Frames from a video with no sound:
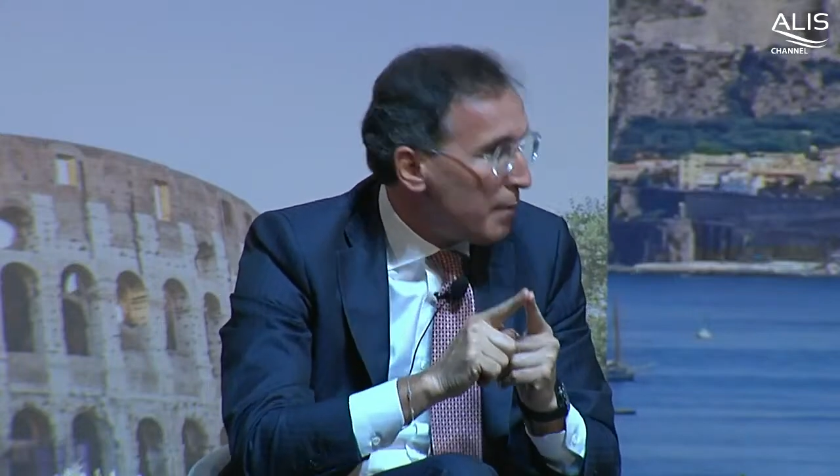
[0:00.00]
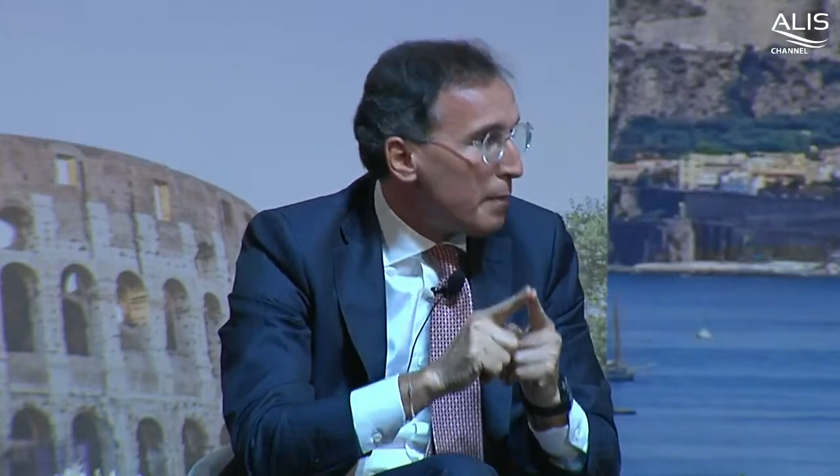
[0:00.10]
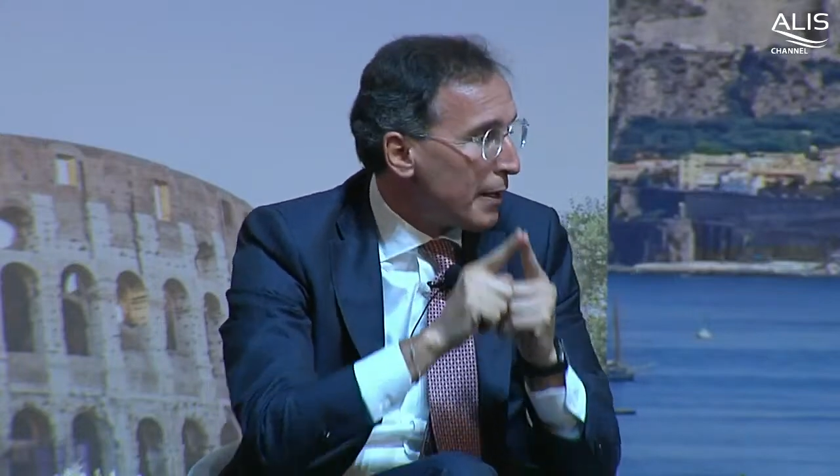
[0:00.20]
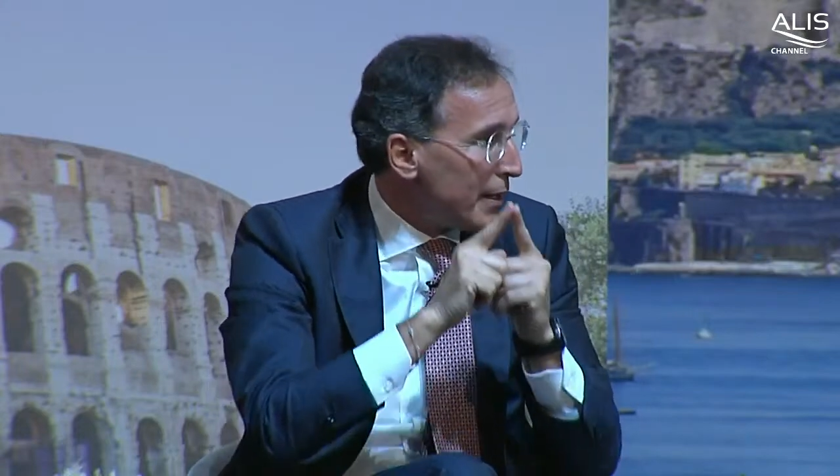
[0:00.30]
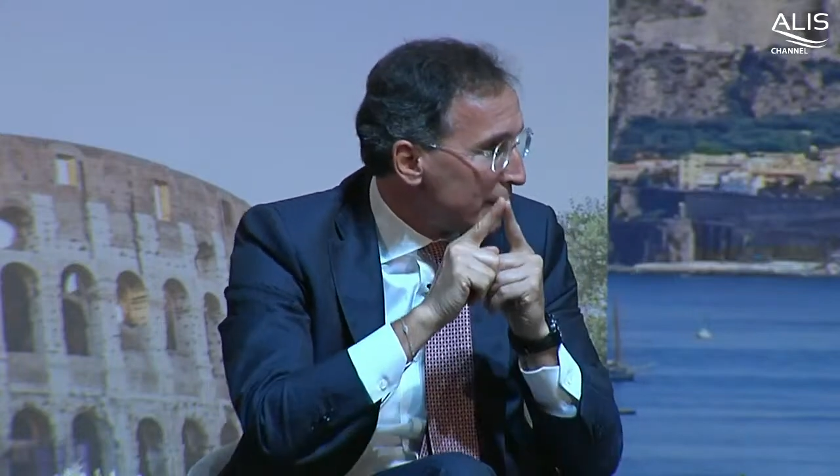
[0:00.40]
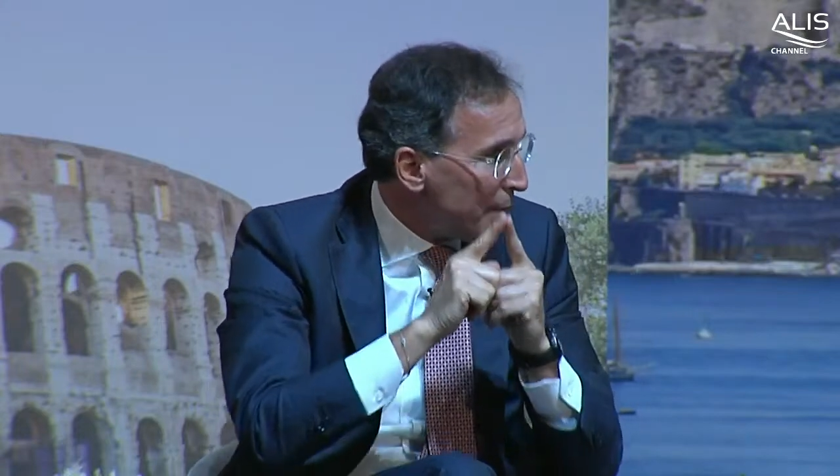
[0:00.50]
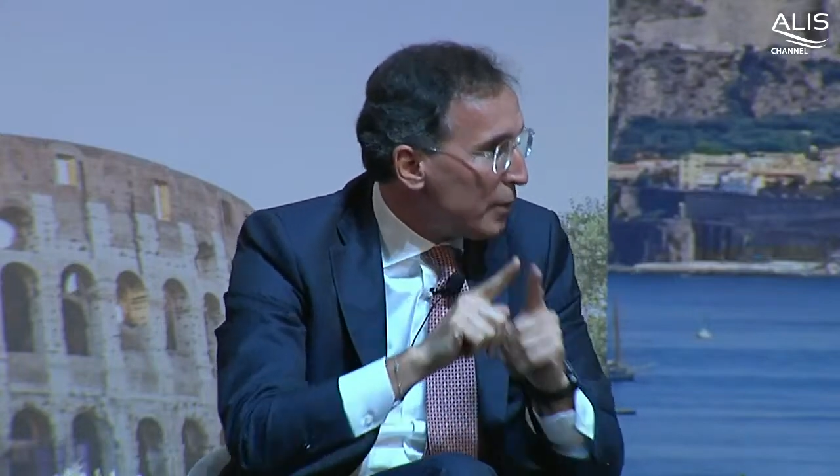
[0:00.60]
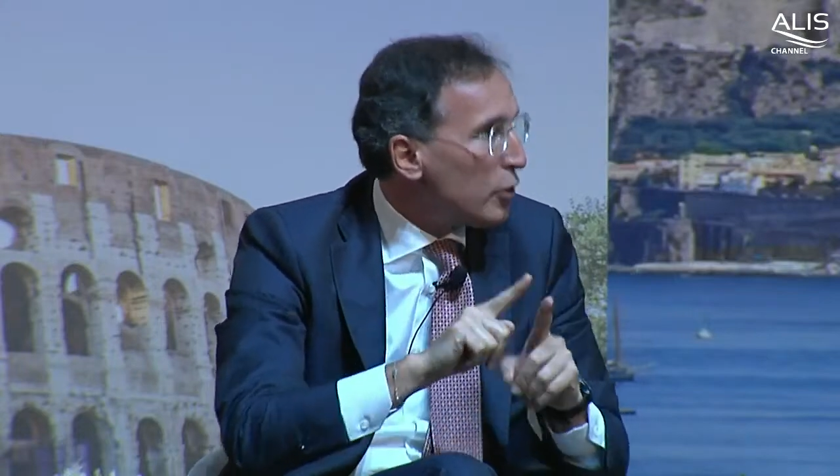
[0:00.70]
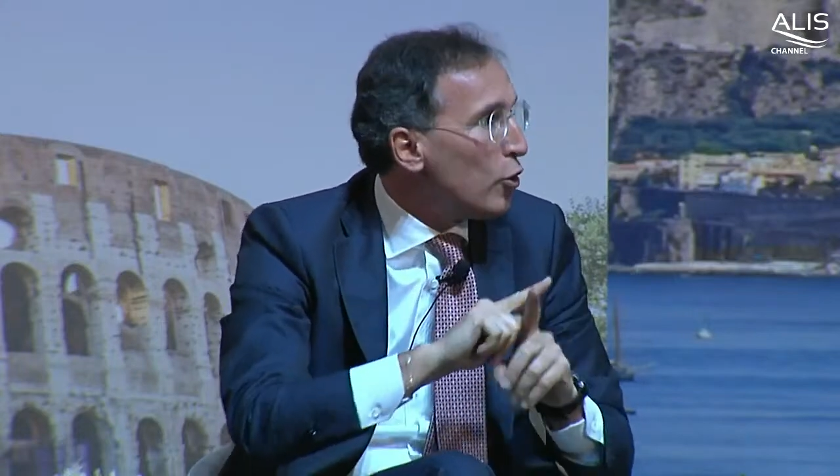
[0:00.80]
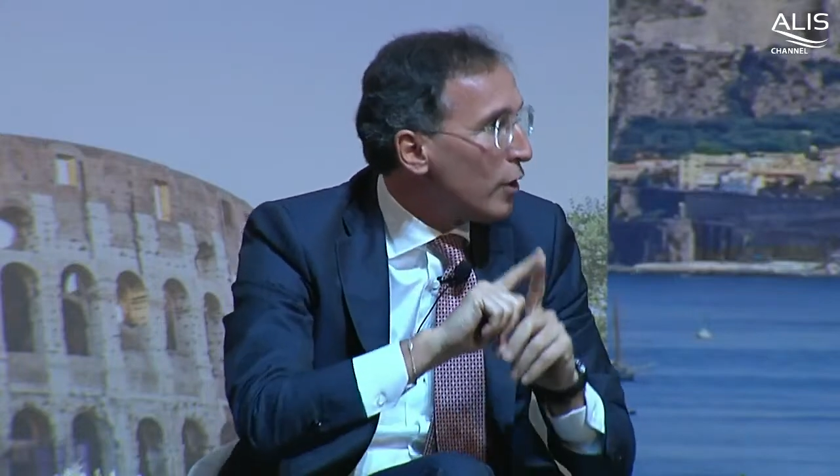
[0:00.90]
perché
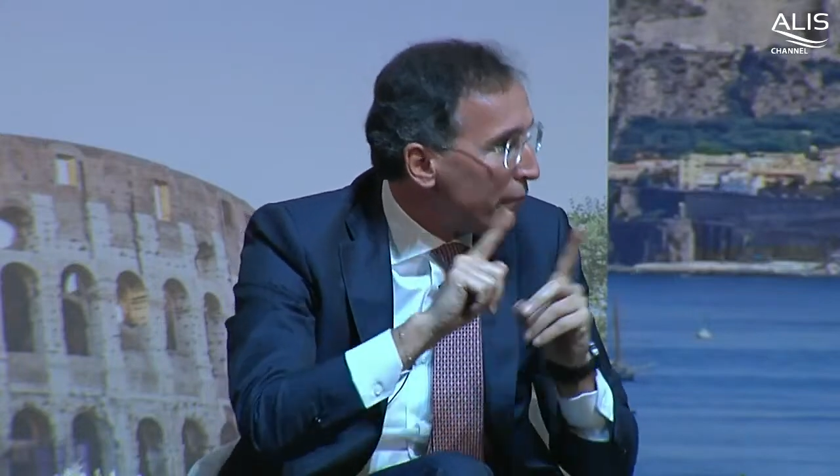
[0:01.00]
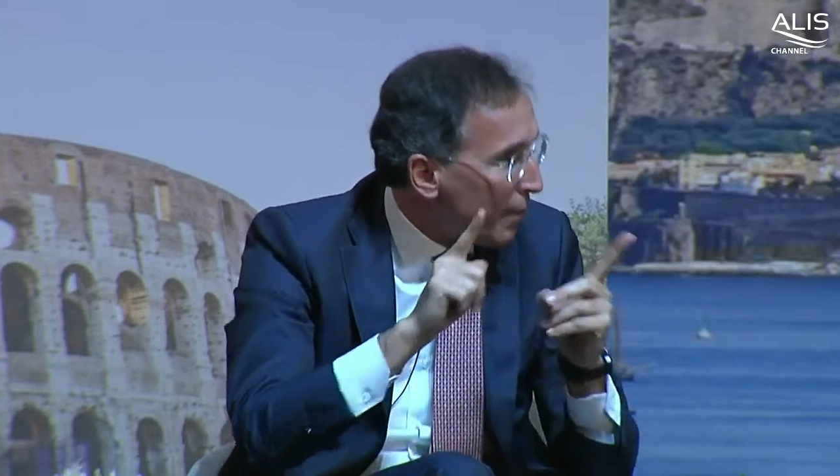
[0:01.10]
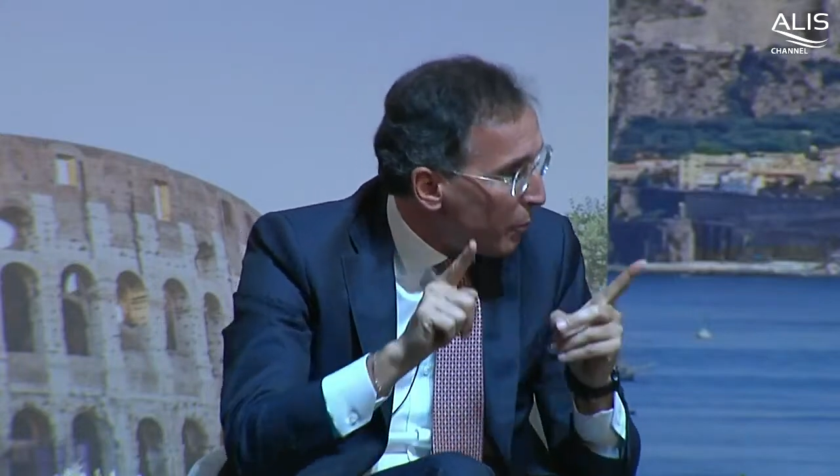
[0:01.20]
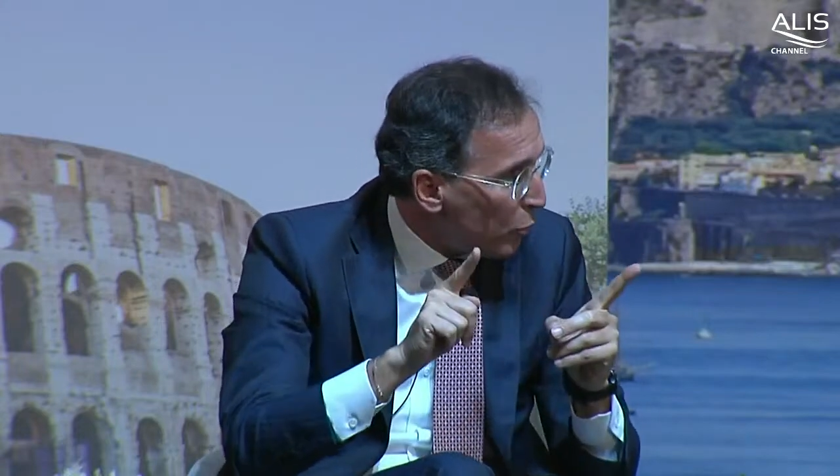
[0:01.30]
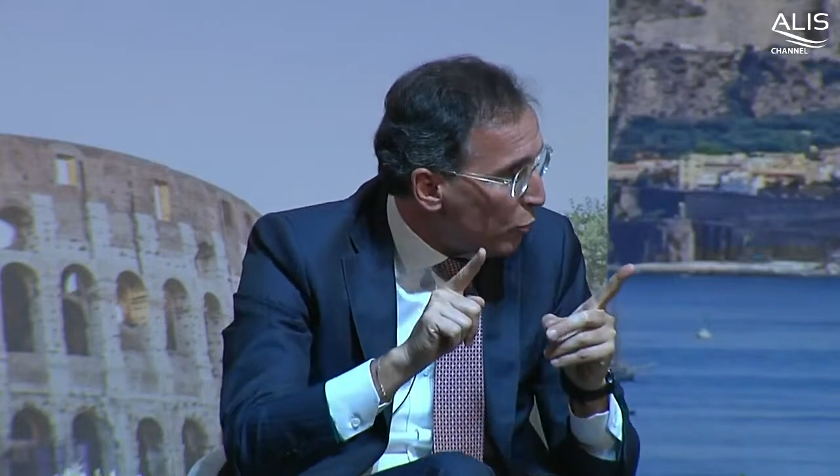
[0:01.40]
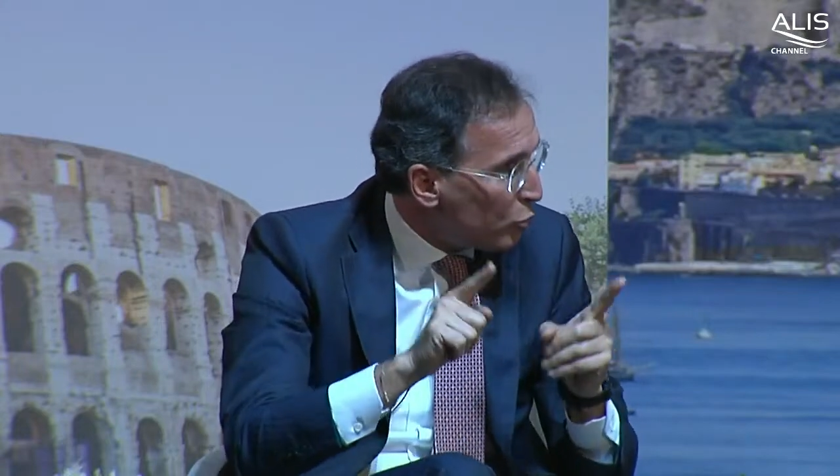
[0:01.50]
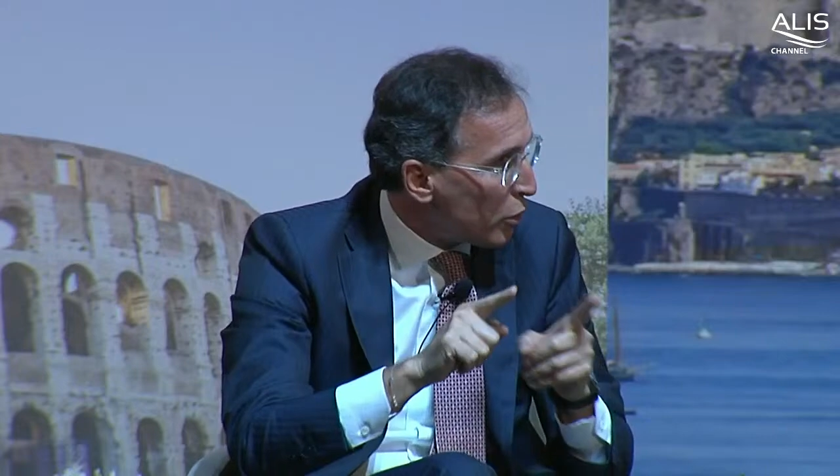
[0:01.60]
altrimenti non l'avremmo chiusa